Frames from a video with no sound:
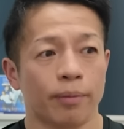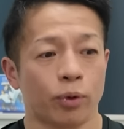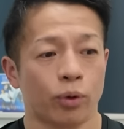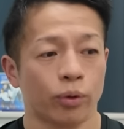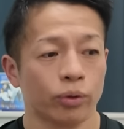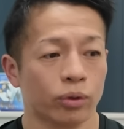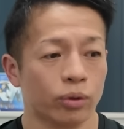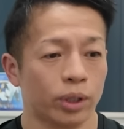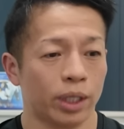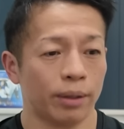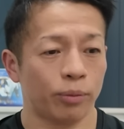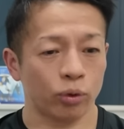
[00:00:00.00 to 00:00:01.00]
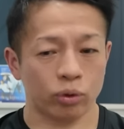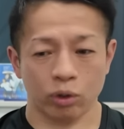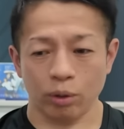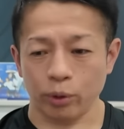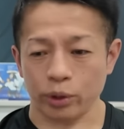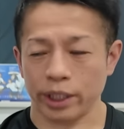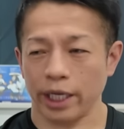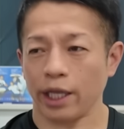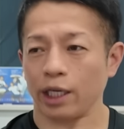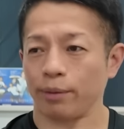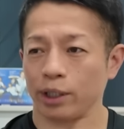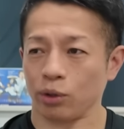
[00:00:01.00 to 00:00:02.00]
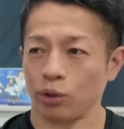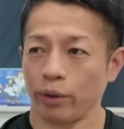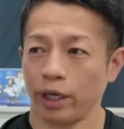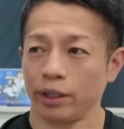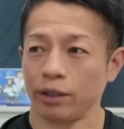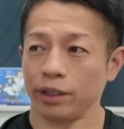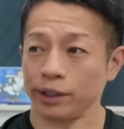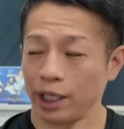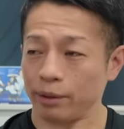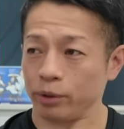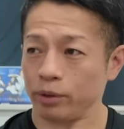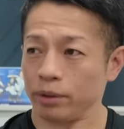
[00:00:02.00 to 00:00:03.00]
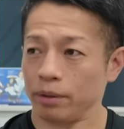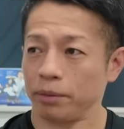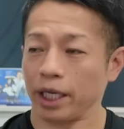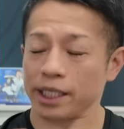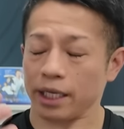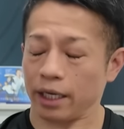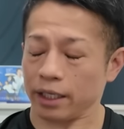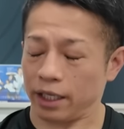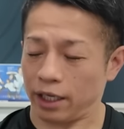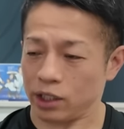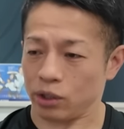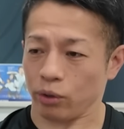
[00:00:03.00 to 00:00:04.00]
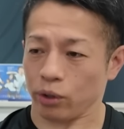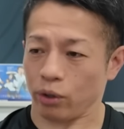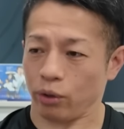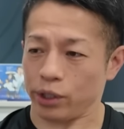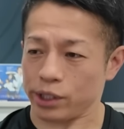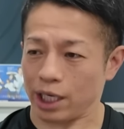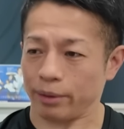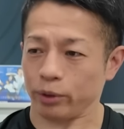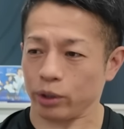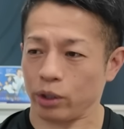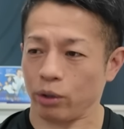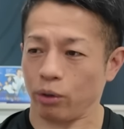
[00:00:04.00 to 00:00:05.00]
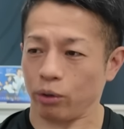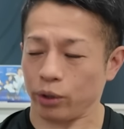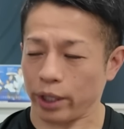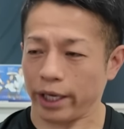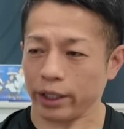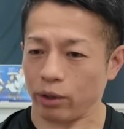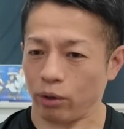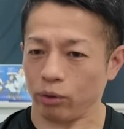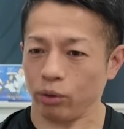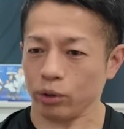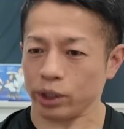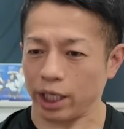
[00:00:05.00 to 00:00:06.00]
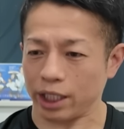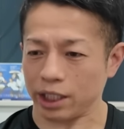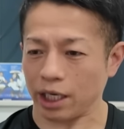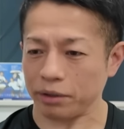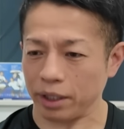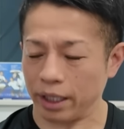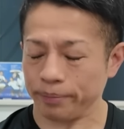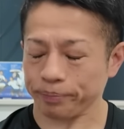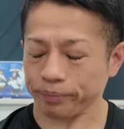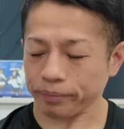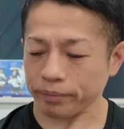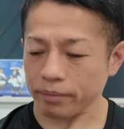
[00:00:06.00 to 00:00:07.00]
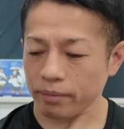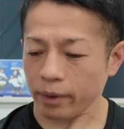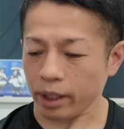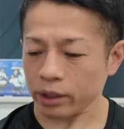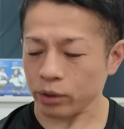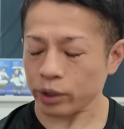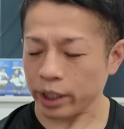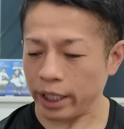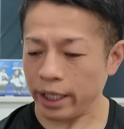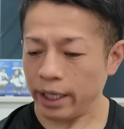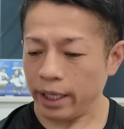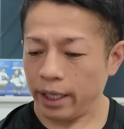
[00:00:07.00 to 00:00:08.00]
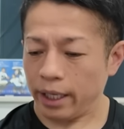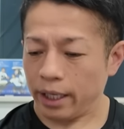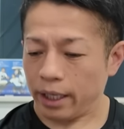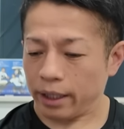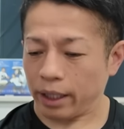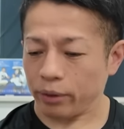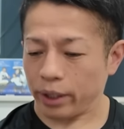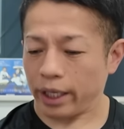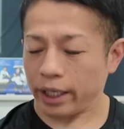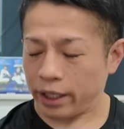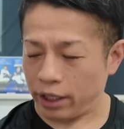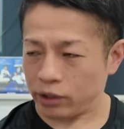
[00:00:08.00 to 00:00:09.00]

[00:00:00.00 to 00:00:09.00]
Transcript: もう本当に最も聖なる場所と言われているエルサレムなぜかキリスト教イスラム教ユダヤ教の聖地があるからそしてねなのでキ